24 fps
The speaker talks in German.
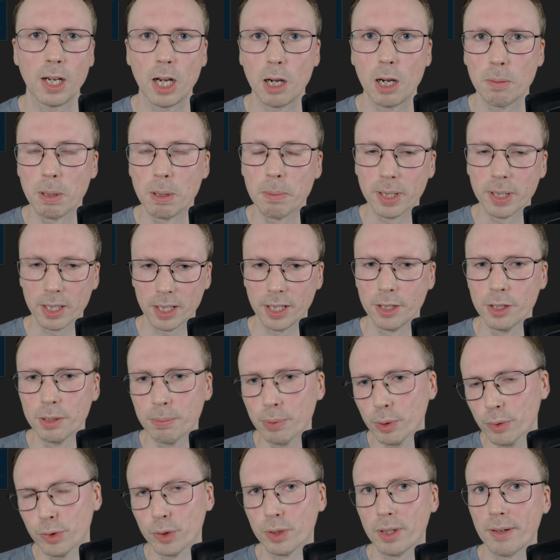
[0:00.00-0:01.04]
Aber man kann die
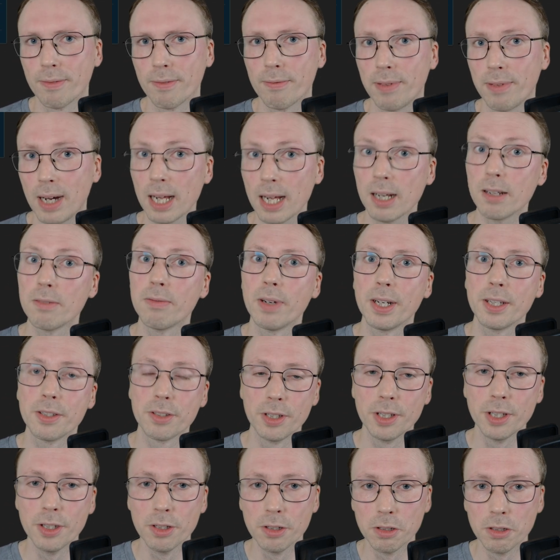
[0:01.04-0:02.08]
Prüfung dann wahlweise
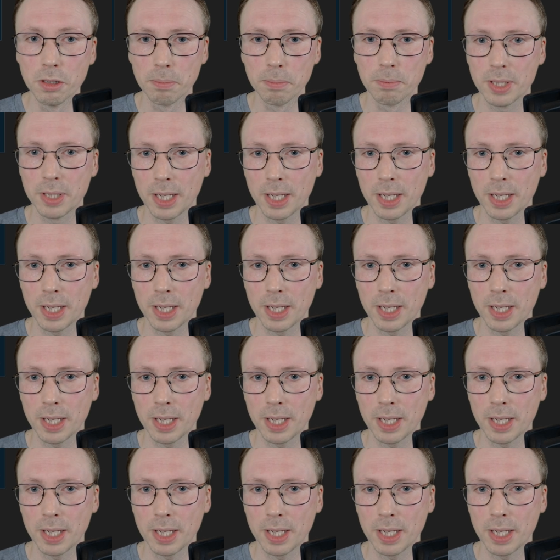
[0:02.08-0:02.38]
in einem